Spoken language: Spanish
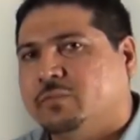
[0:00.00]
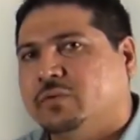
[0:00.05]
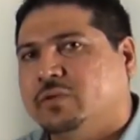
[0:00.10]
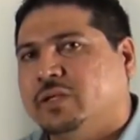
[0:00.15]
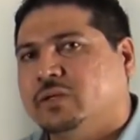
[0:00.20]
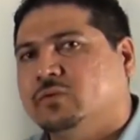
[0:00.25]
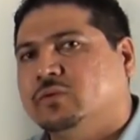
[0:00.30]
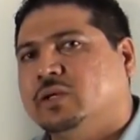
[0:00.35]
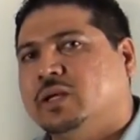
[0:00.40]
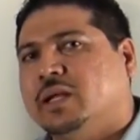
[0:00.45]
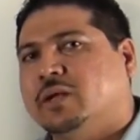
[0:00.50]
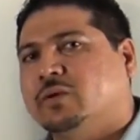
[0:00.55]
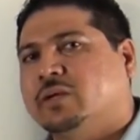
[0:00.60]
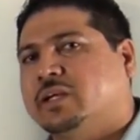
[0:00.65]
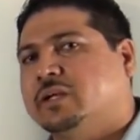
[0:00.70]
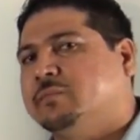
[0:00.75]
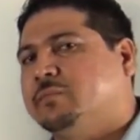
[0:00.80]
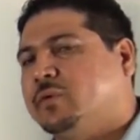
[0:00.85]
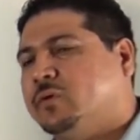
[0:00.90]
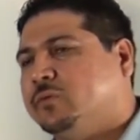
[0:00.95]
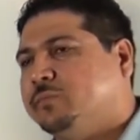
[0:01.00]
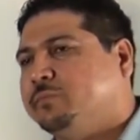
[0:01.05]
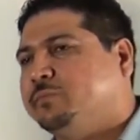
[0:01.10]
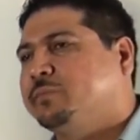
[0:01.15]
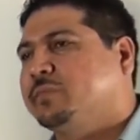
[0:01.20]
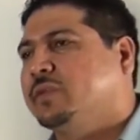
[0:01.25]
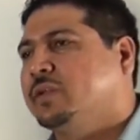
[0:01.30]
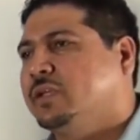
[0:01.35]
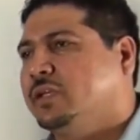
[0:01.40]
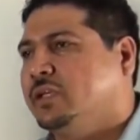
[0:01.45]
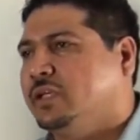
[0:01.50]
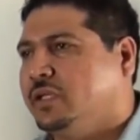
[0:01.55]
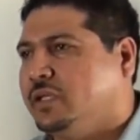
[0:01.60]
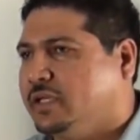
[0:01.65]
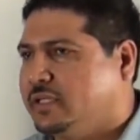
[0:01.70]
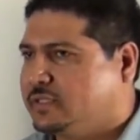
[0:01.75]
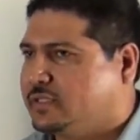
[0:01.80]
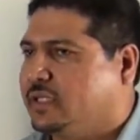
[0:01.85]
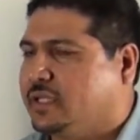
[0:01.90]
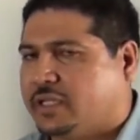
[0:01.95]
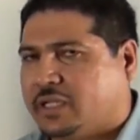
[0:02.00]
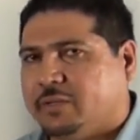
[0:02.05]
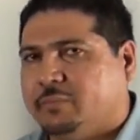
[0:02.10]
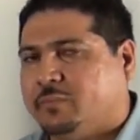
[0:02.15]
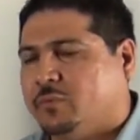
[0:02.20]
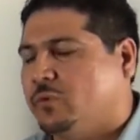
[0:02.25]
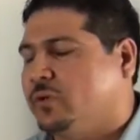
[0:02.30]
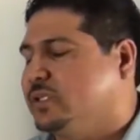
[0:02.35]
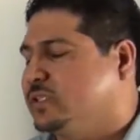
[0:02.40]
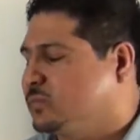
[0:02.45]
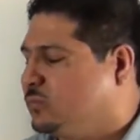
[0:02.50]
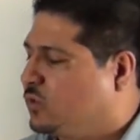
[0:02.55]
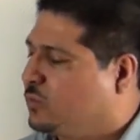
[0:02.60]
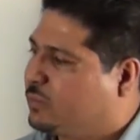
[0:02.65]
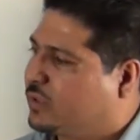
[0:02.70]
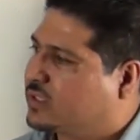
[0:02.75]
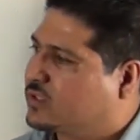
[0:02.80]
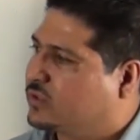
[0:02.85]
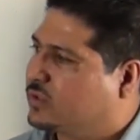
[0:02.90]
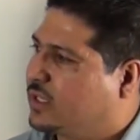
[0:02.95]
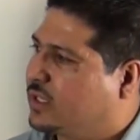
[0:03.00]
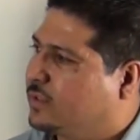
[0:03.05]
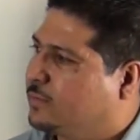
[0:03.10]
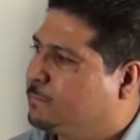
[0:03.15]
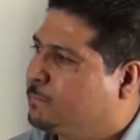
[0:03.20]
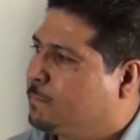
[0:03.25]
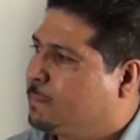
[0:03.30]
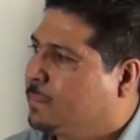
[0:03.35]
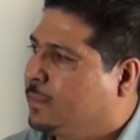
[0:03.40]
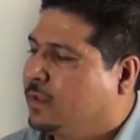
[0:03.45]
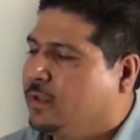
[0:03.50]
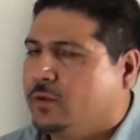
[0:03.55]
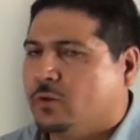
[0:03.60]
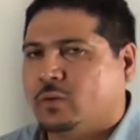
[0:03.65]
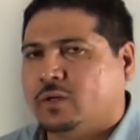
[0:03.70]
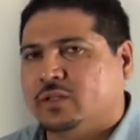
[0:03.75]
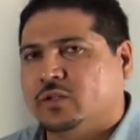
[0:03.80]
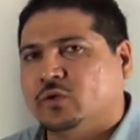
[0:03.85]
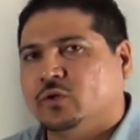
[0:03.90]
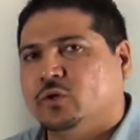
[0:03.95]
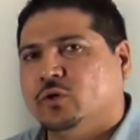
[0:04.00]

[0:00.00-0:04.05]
poner un claro ejemplo y este ejemplo es muy personal. Cuando